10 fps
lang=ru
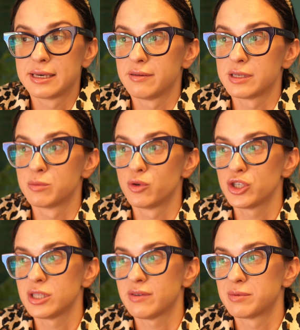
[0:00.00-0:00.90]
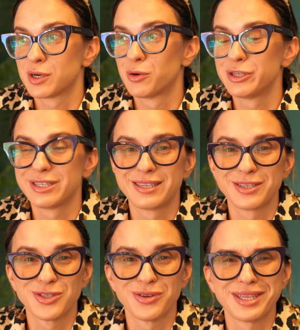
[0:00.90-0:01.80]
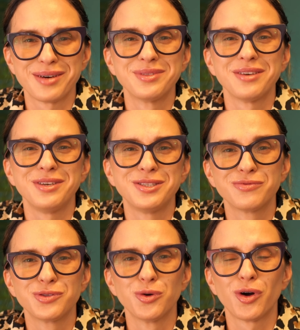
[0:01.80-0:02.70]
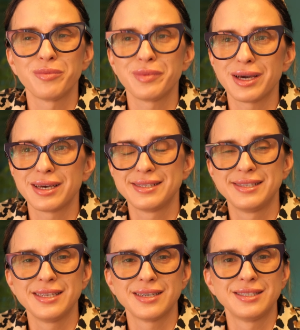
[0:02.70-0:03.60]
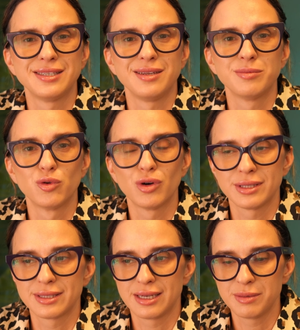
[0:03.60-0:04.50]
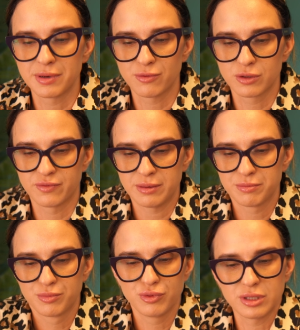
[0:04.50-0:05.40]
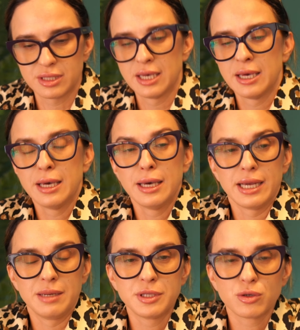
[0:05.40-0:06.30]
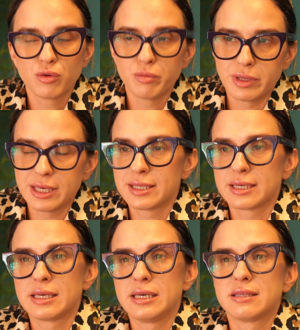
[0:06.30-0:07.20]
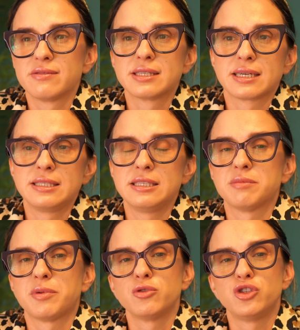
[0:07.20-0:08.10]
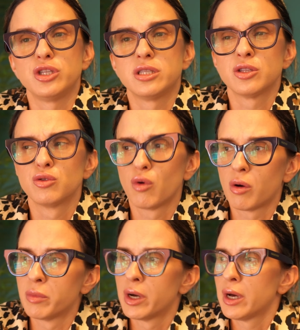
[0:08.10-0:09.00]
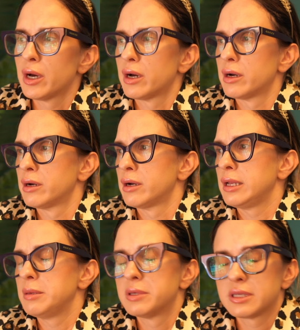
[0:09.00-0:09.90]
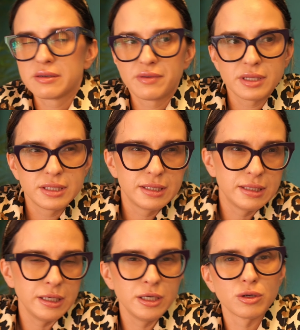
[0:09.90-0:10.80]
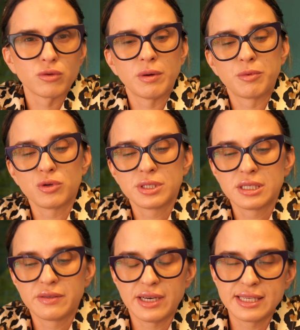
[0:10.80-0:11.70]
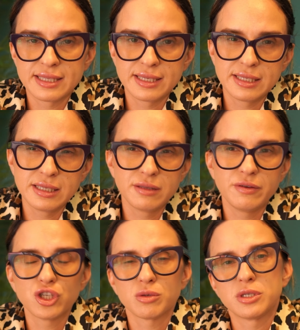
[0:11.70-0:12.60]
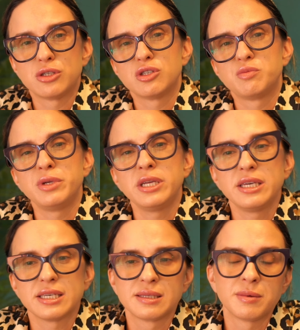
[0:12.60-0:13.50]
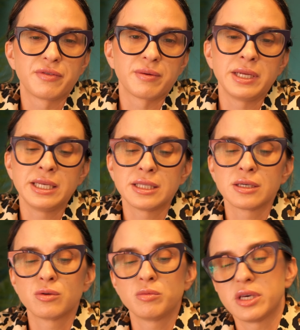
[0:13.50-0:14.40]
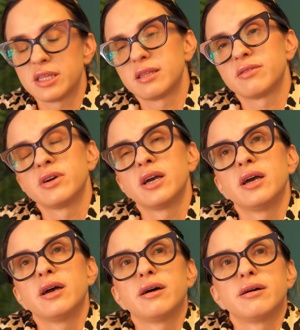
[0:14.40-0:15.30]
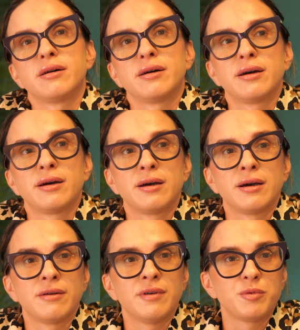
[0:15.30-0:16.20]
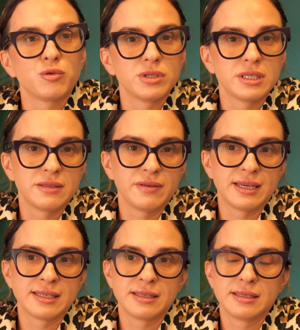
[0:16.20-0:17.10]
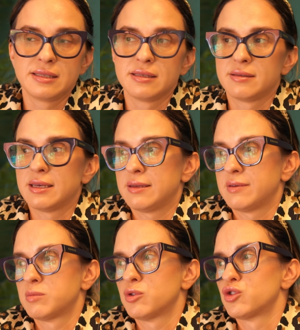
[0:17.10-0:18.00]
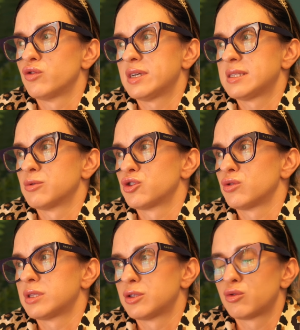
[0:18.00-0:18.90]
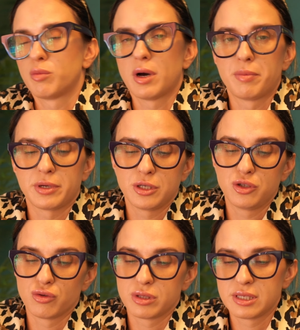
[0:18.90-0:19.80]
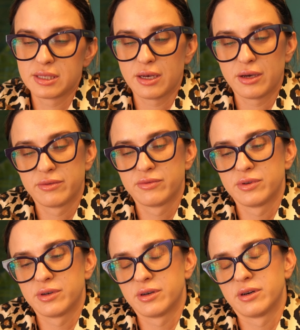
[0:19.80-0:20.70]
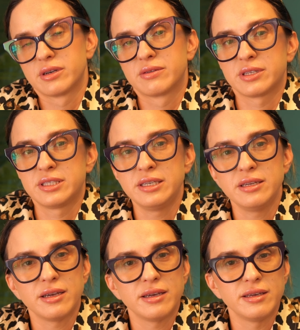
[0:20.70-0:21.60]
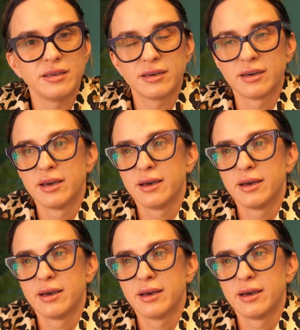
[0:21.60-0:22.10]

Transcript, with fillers: Возможно, вам захочется что-то обновить в доме, сделать ремонт, либо вот вам будет либо документы какие-то вы захотите получить на дом, э, либо на квартиру, вопросы, связанные с недвижимостью, с переездом, оформление документов, э, вопросы, связанные с, да, возможно, у вас там что-то, труба протечет, не знаю, в э, квартире, и